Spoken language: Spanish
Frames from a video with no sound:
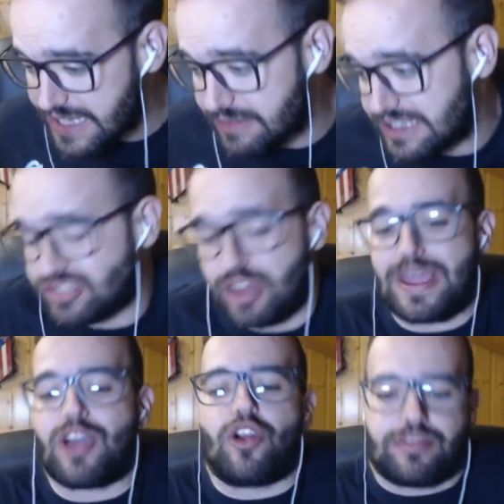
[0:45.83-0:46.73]
Estoy
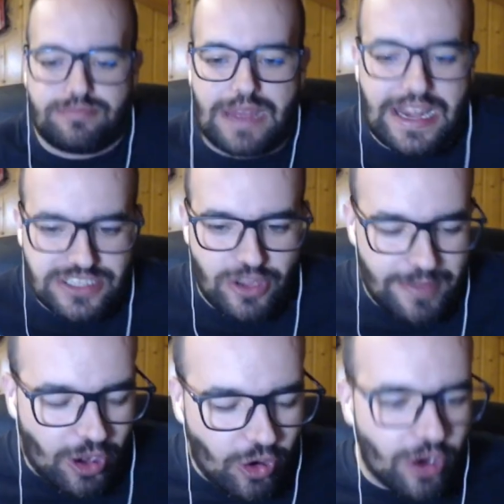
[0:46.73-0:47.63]
mejor, ¿vale? Estoy
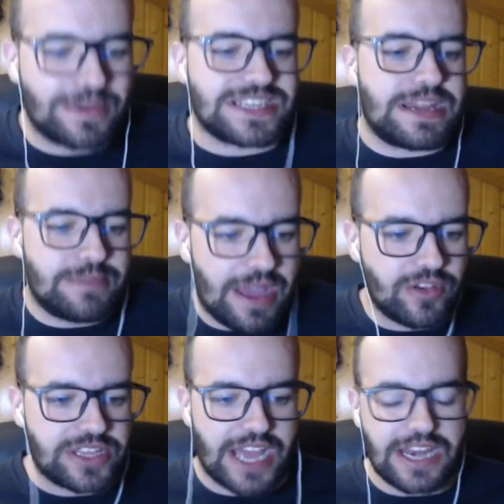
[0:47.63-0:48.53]
mejor, más
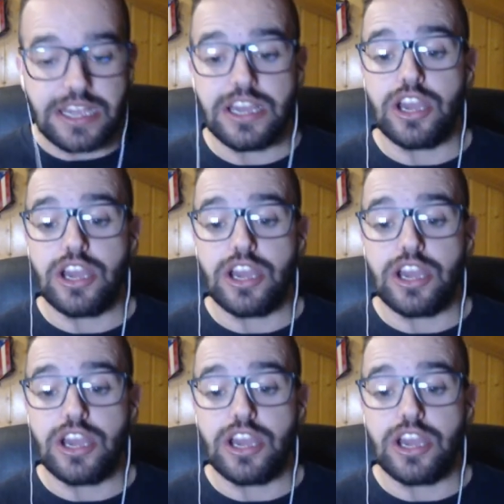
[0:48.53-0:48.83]
animado y tal